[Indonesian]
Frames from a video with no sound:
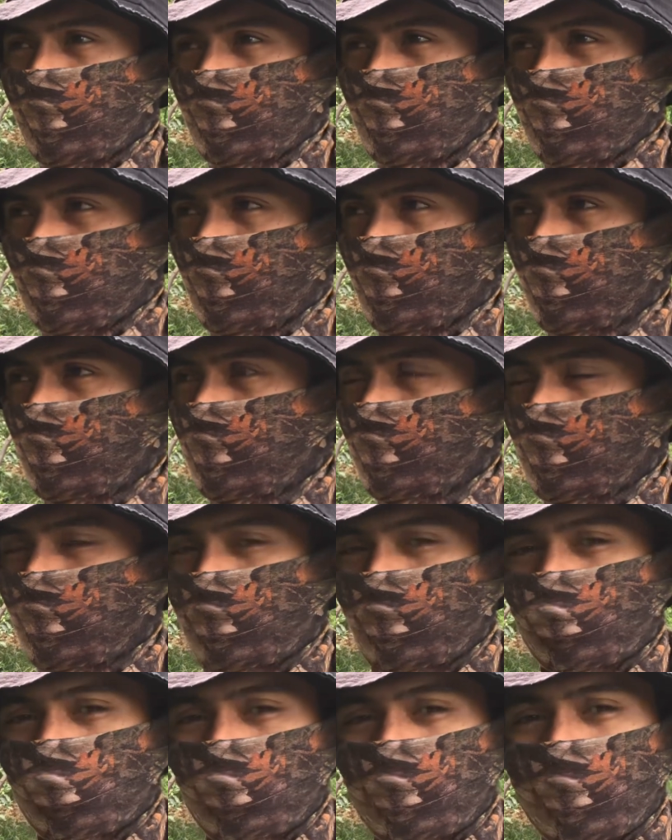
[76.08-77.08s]
ya kalau
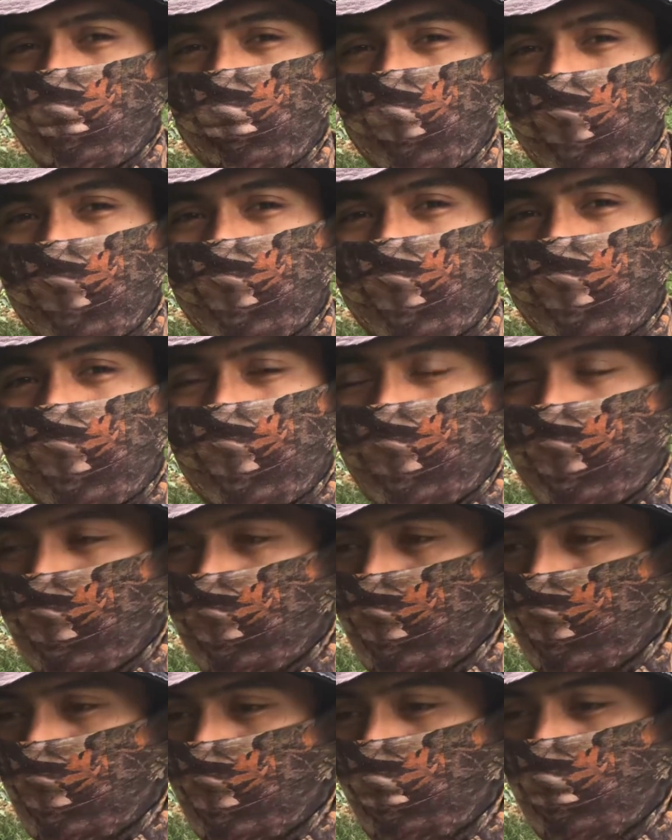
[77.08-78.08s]
udah parah
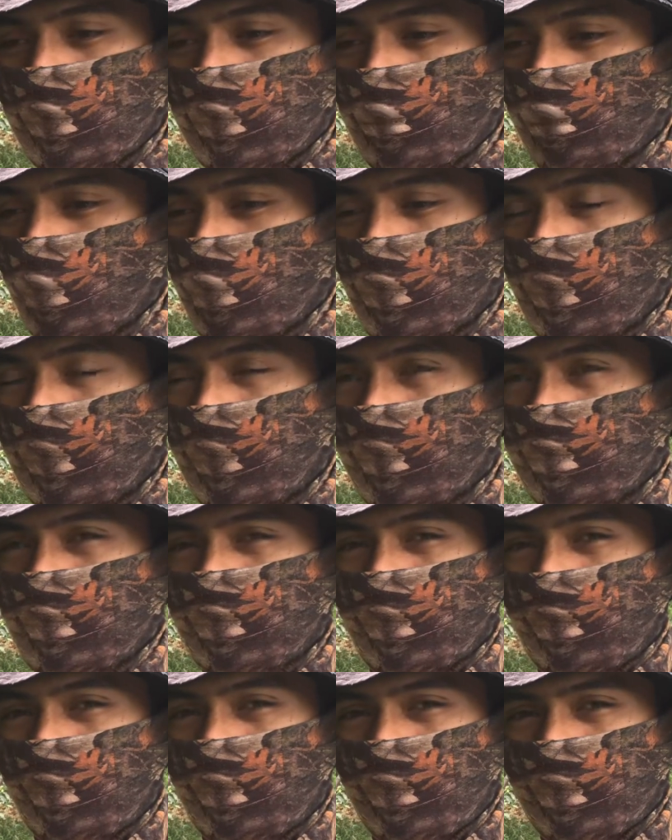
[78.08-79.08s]
kita bisa menggunakan
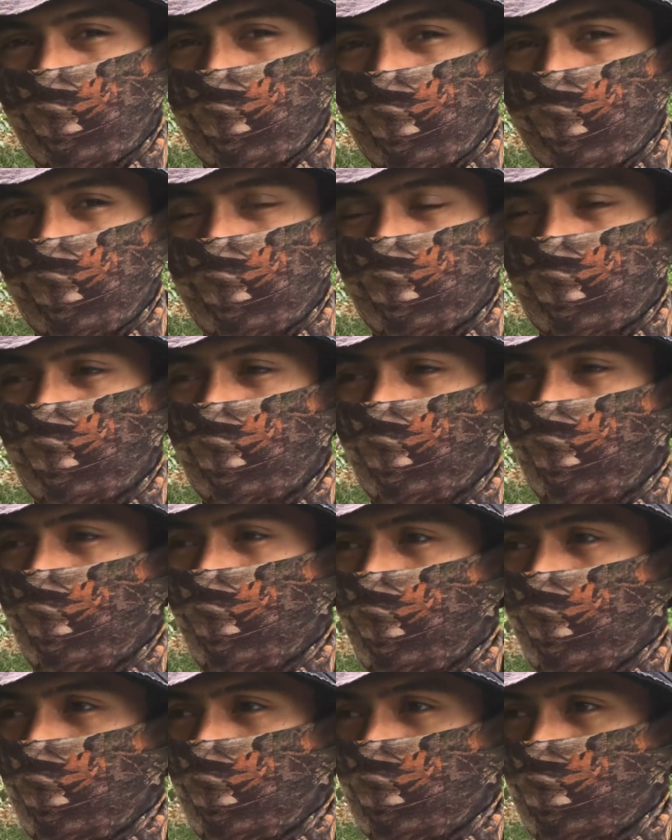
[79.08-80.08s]
sagri clear
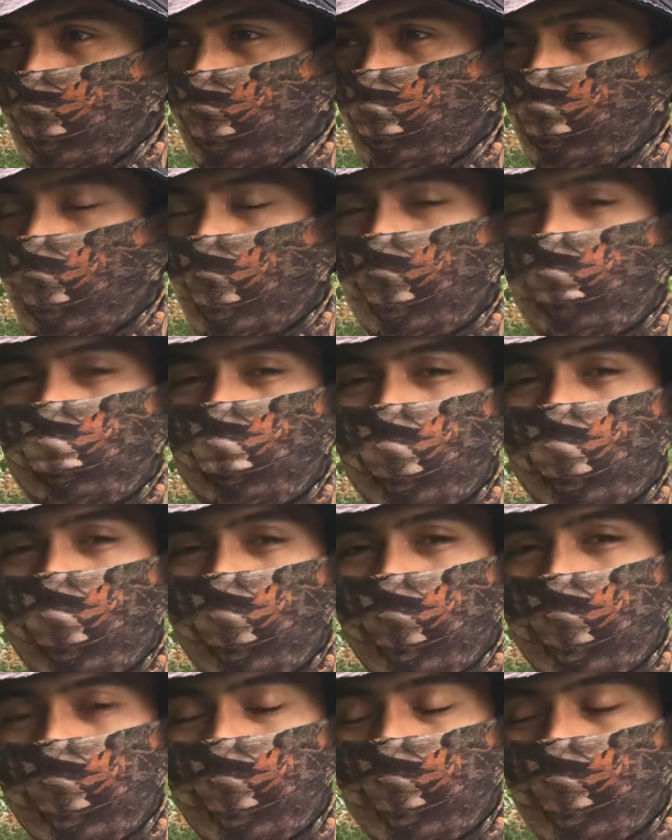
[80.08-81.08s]
insyaallah ampuh ya
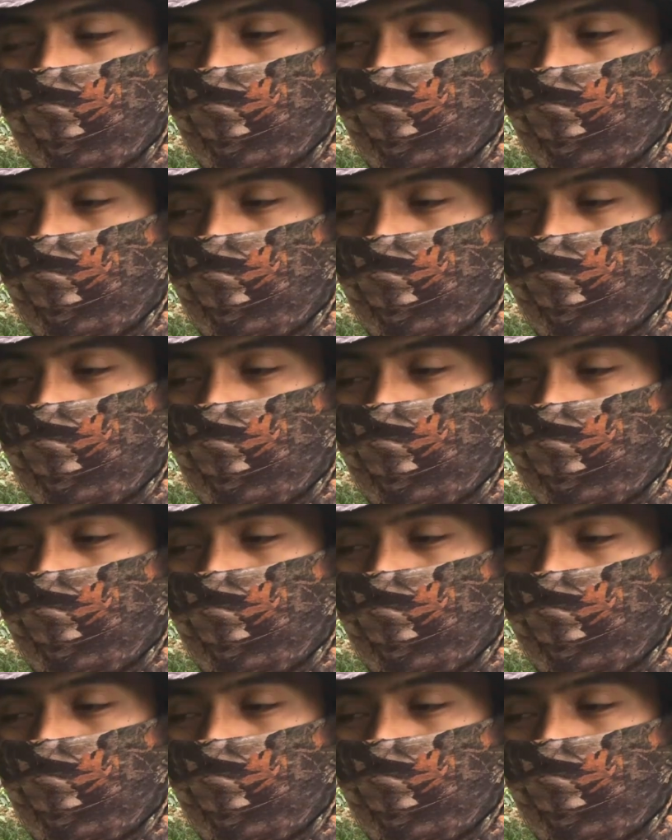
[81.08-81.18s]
